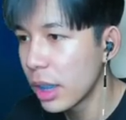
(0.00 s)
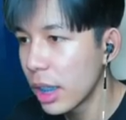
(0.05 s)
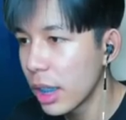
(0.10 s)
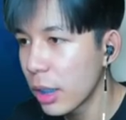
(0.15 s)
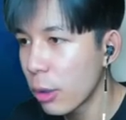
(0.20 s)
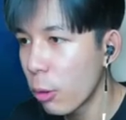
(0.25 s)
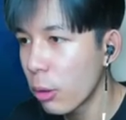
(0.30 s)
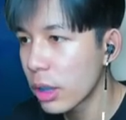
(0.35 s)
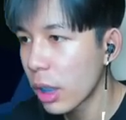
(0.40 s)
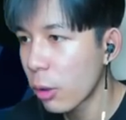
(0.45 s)
ย
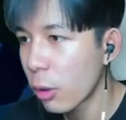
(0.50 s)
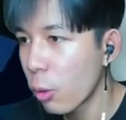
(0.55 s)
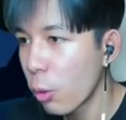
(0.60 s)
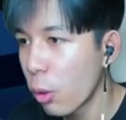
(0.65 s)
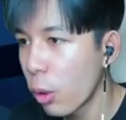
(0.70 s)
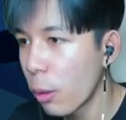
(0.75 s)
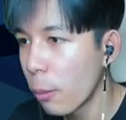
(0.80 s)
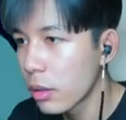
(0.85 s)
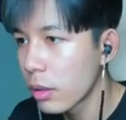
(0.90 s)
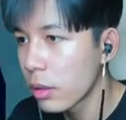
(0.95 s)
โคตรจะโก
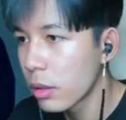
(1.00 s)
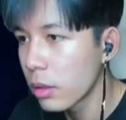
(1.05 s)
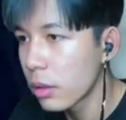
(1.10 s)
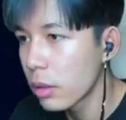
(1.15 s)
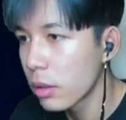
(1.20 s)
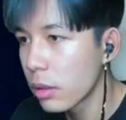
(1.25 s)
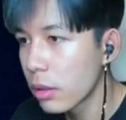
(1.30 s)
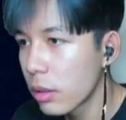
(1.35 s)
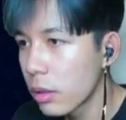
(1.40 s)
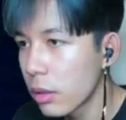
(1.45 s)
ง
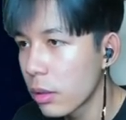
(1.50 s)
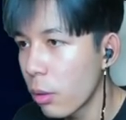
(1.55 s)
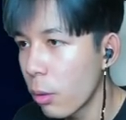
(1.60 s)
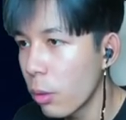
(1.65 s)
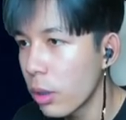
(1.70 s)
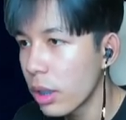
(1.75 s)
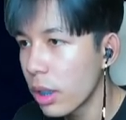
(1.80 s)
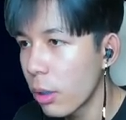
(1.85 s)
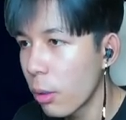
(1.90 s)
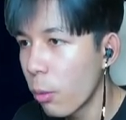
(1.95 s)

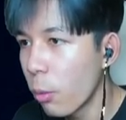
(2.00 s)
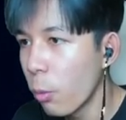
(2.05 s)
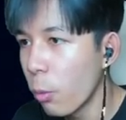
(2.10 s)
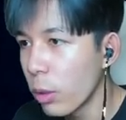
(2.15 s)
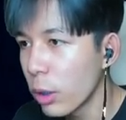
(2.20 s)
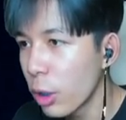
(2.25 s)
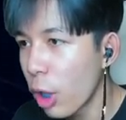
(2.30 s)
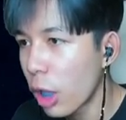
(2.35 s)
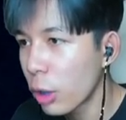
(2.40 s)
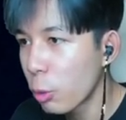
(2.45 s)
อุ้ยโอ้
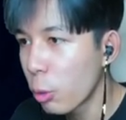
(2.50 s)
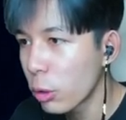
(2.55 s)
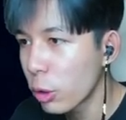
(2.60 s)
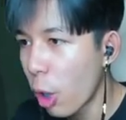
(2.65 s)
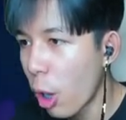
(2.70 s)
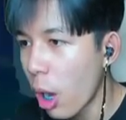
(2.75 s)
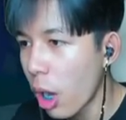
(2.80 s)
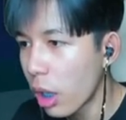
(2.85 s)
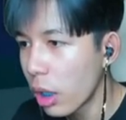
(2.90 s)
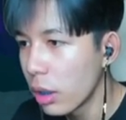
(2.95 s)
ยรอดทุกด
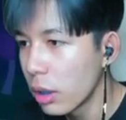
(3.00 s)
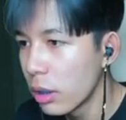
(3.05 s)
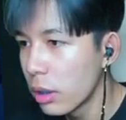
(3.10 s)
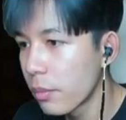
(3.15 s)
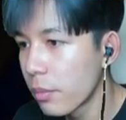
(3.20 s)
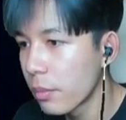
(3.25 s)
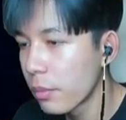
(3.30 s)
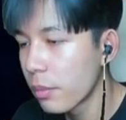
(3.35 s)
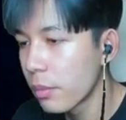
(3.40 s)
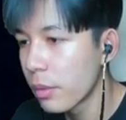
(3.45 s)
อก
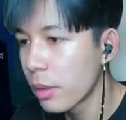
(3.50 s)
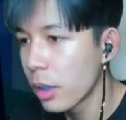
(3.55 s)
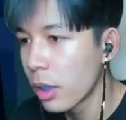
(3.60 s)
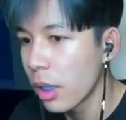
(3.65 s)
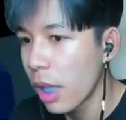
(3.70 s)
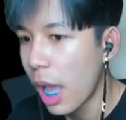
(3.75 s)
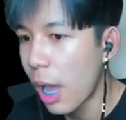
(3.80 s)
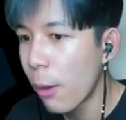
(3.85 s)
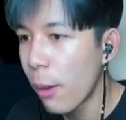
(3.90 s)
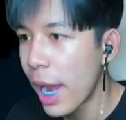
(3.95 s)

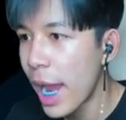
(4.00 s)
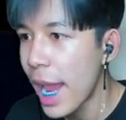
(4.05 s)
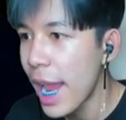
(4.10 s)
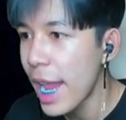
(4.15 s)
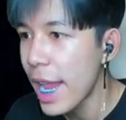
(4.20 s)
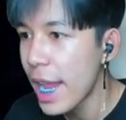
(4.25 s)
เอาเฮ้